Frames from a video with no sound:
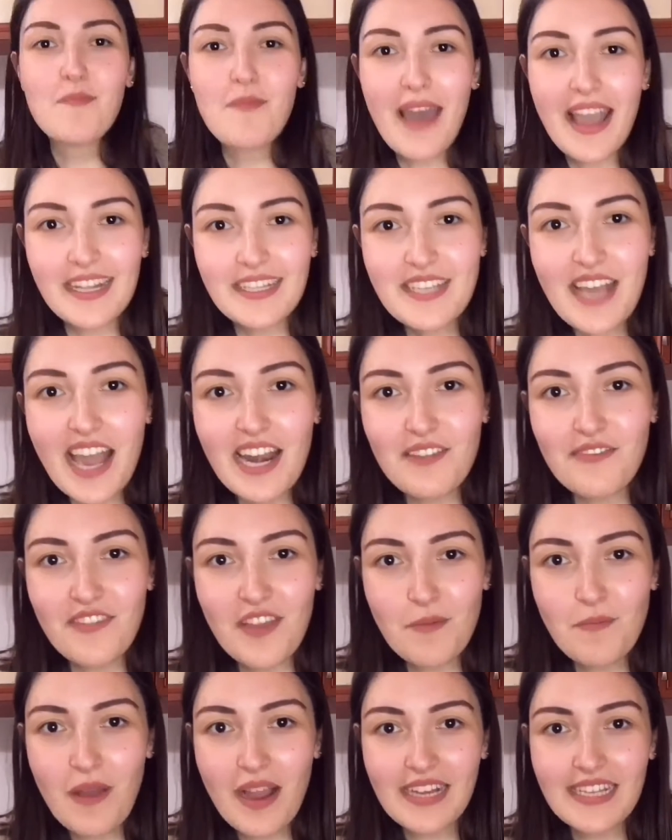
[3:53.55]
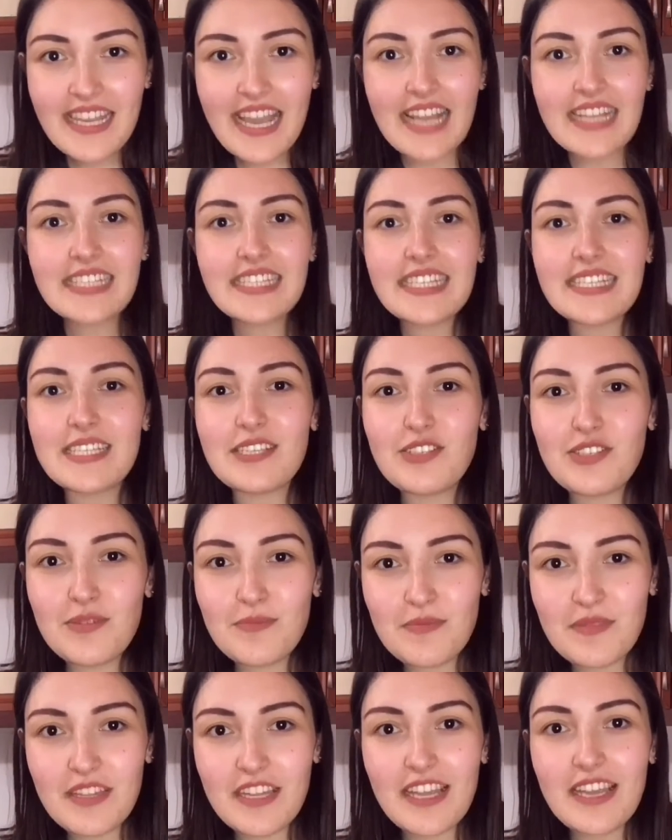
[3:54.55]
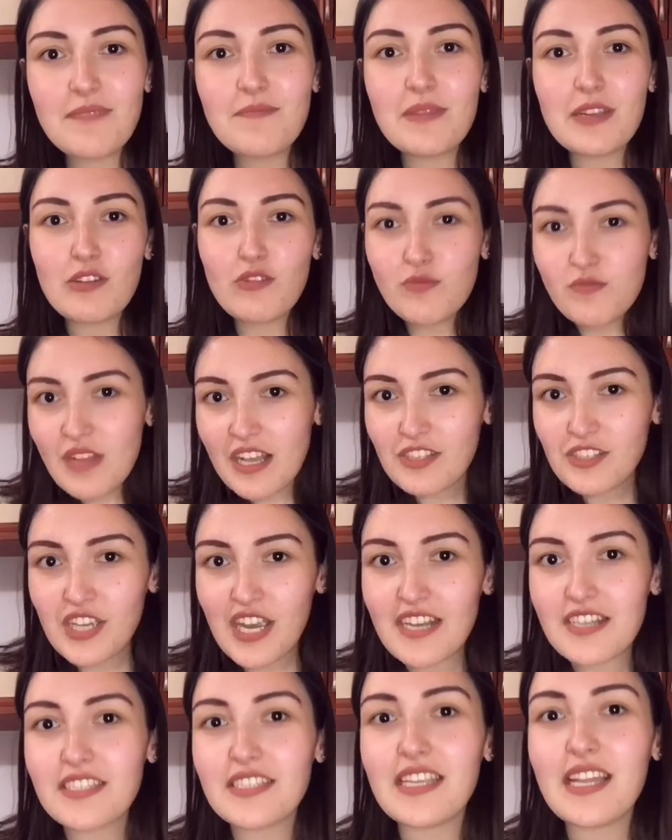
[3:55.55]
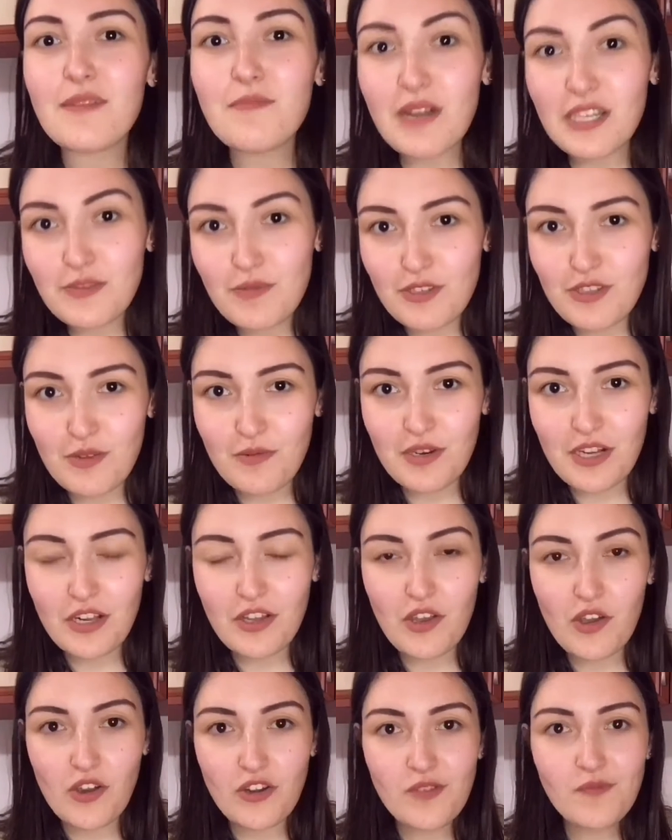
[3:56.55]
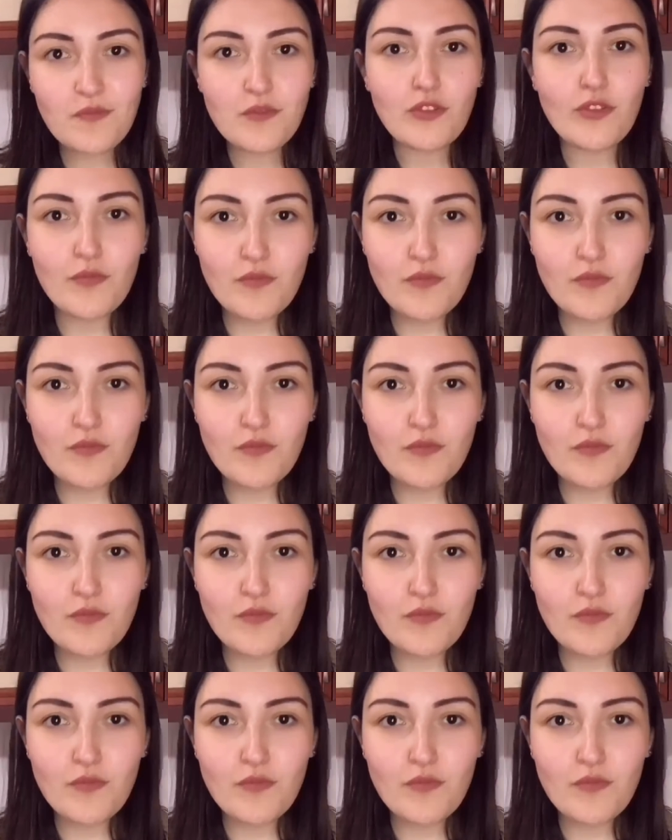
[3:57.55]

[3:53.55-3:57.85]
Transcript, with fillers: Ben tarifi yaparken sizi şimdi bir Lübnan şarkısıyla baş başa bırakıyorum.